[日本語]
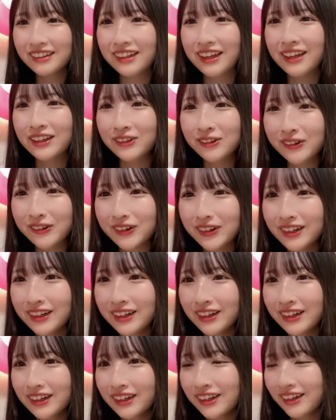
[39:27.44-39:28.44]
だけど
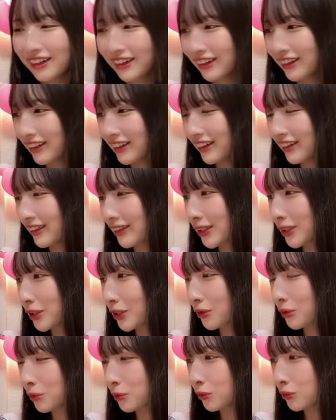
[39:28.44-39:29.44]
だ
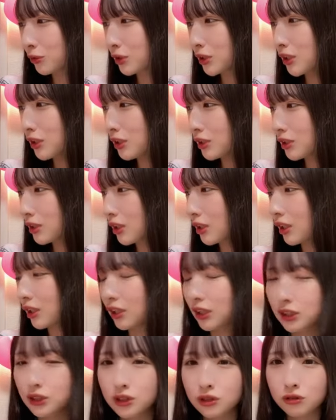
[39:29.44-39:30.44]
けどもう3歳
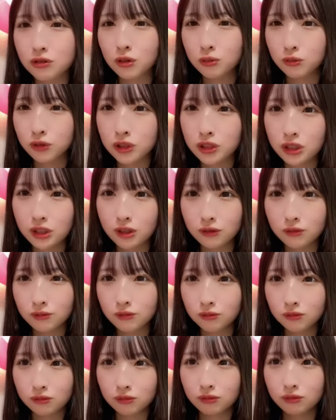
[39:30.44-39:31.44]
になっちゃうかもしれん
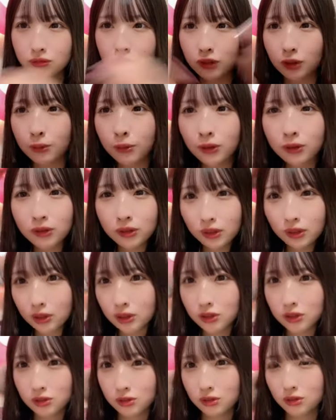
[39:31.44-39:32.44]
やばくな
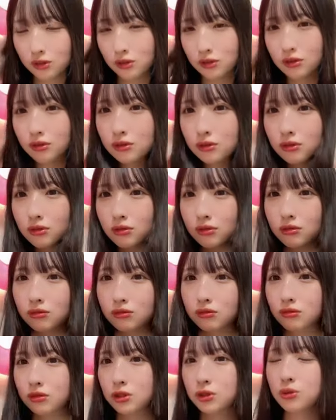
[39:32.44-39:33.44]
いですか
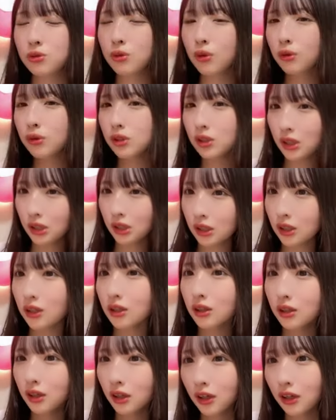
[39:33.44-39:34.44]
すごくない
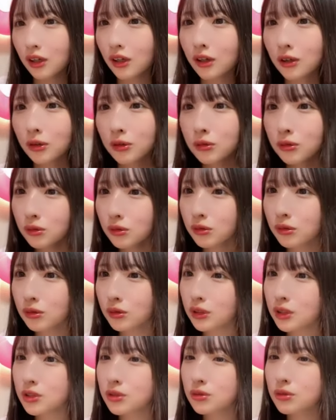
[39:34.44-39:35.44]
本当
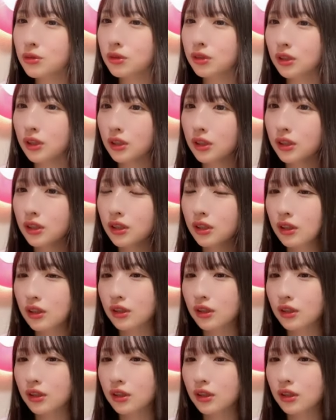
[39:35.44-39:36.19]
にすごくない